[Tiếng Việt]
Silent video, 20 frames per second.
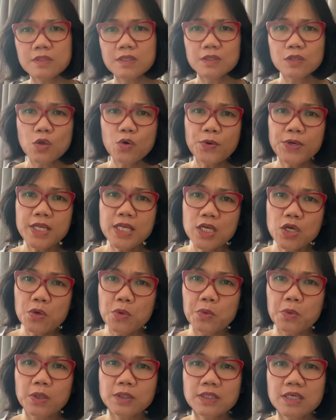tối đi
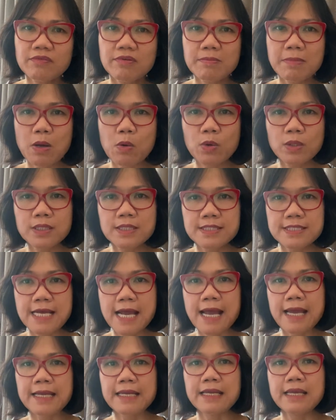ngủ thì phải mặc quần
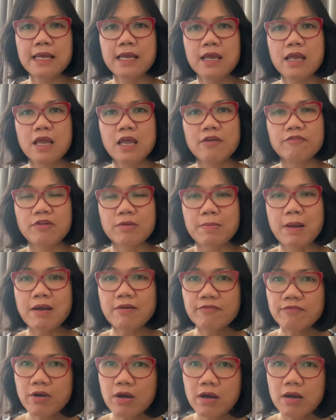dài phải
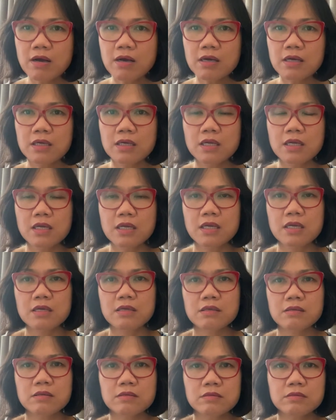mang vớ
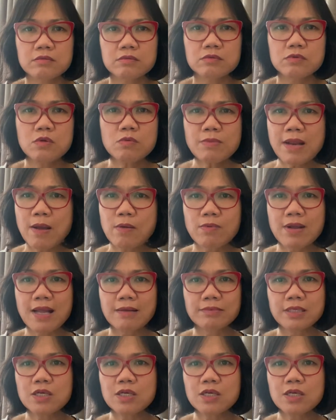à, lúc nào cũng cảm thấy